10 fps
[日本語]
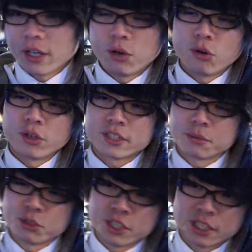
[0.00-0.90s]
法
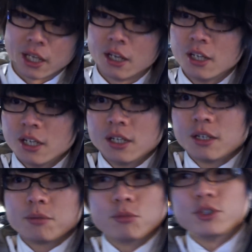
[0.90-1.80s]
律無視して
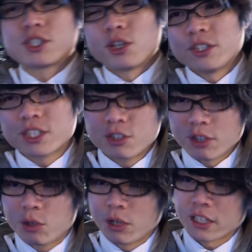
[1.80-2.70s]
もう一緒に地
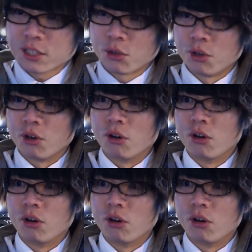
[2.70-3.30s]
球で暮らそうよ。